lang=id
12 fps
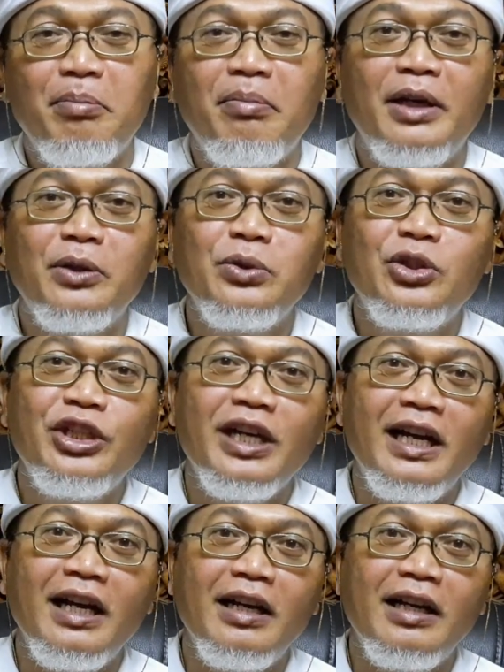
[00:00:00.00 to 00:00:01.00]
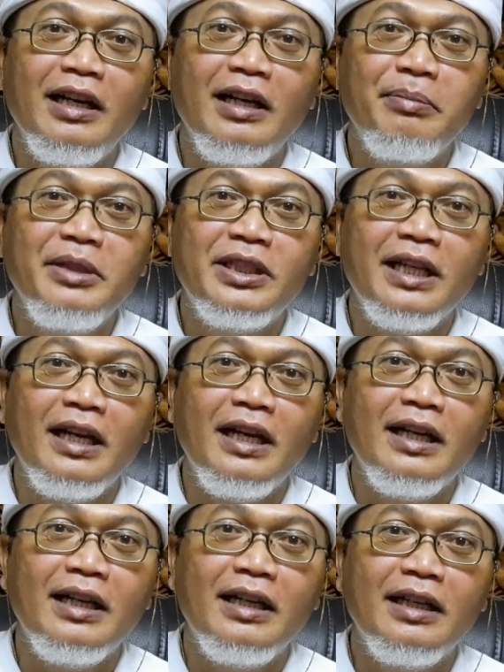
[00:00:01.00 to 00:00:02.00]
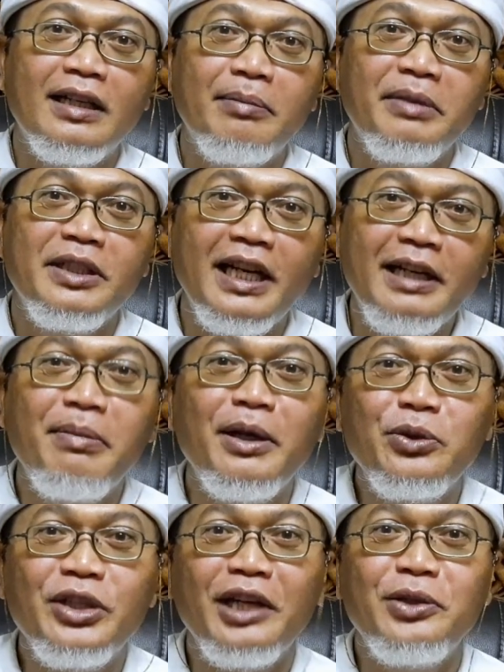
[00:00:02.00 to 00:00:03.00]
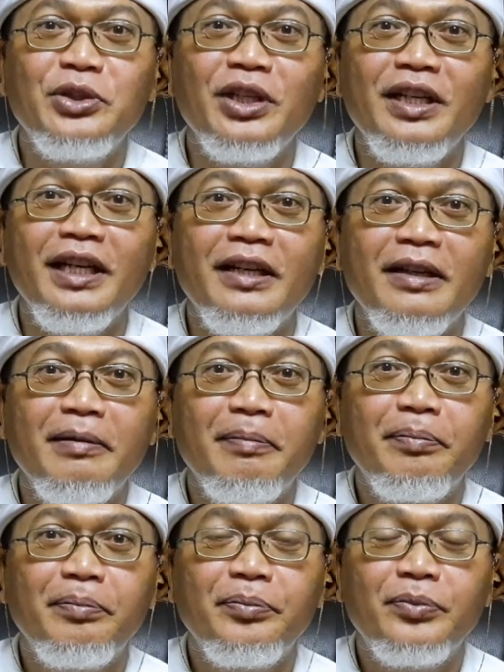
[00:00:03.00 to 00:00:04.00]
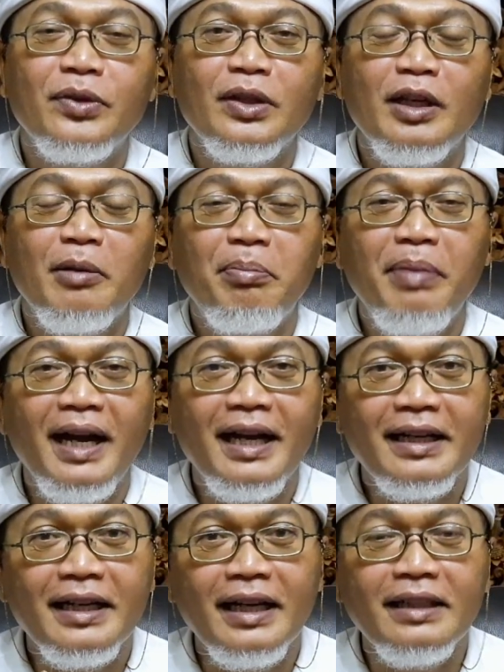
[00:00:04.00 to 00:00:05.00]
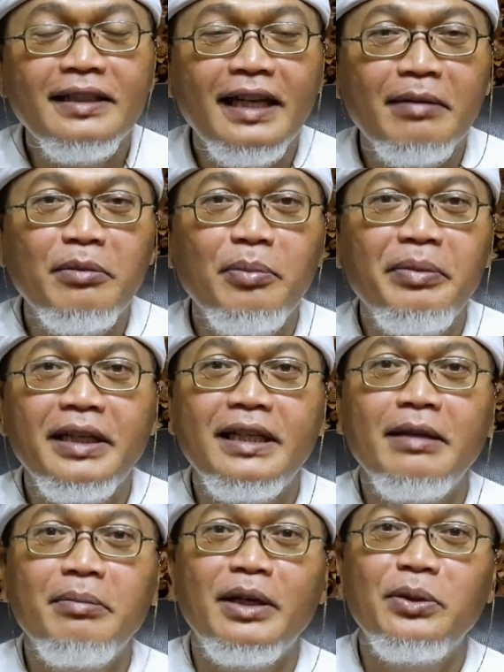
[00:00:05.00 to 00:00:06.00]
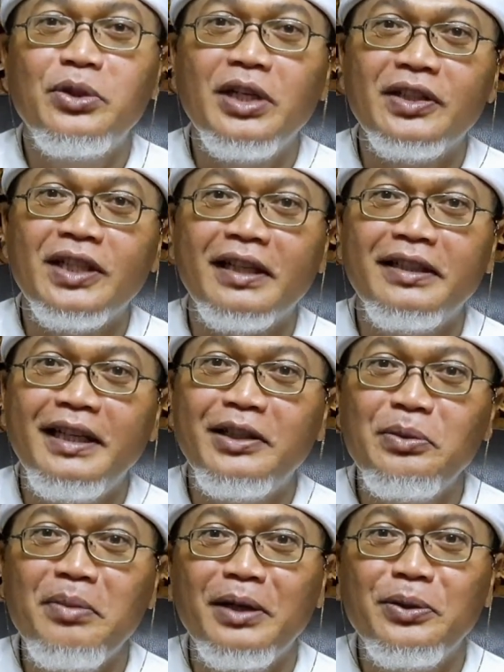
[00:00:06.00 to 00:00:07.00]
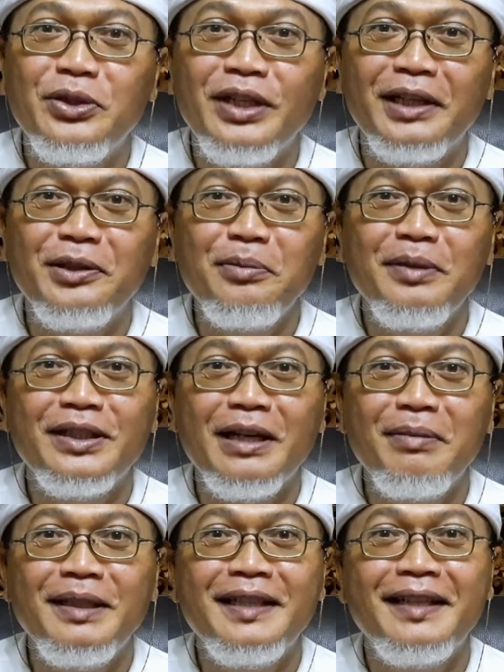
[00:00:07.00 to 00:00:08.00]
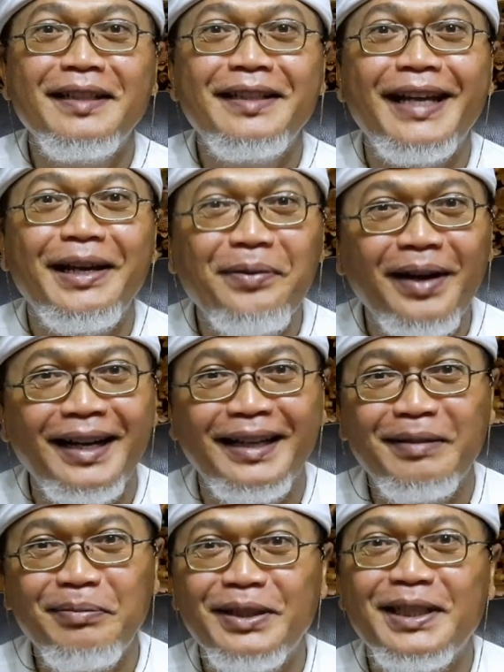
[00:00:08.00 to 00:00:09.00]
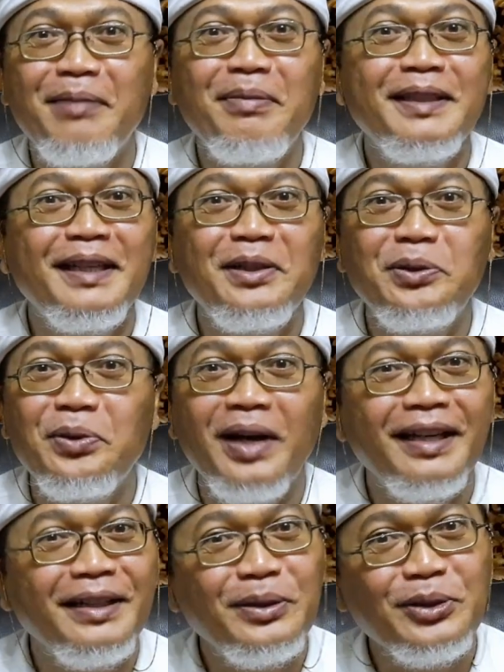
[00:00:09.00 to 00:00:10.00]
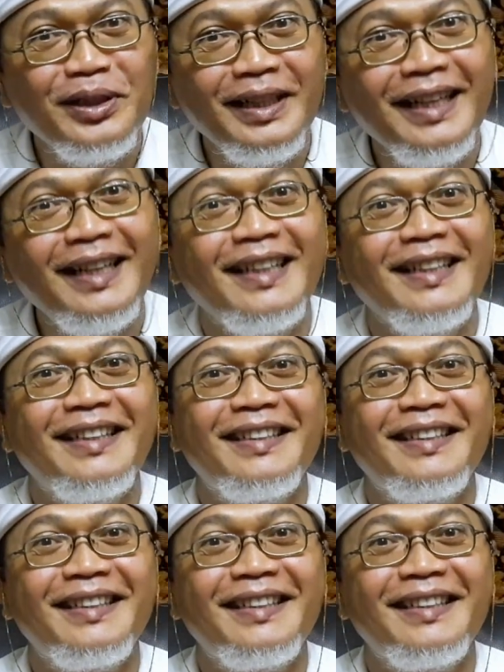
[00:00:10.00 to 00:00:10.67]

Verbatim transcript: Manusia bisa menjadi manusia itu sendiri. Bahkan yang membuat manusia sakti itu manusia itu bisa menjadi dewa, bisa menjadi Tuhan itu sendiri.